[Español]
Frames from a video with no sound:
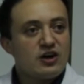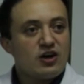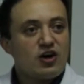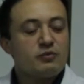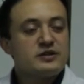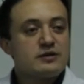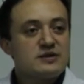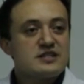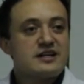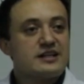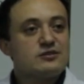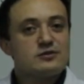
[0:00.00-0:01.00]

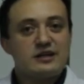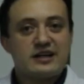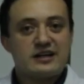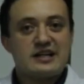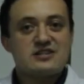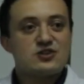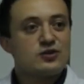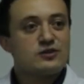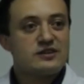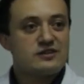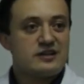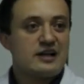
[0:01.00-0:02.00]
optimizando la relación
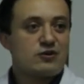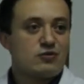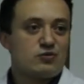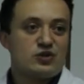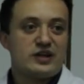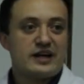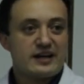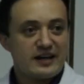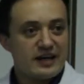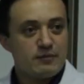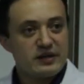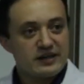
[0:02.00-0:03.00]
entre la comunidad
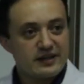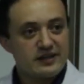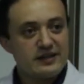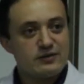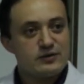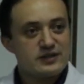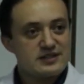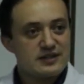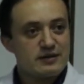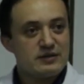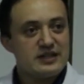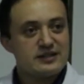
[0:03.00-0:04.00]
académica de la
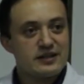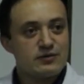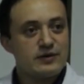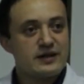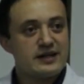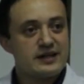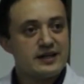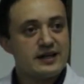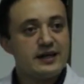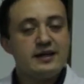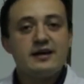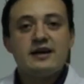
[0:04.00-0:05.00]
Universidad Militar Nueva Granada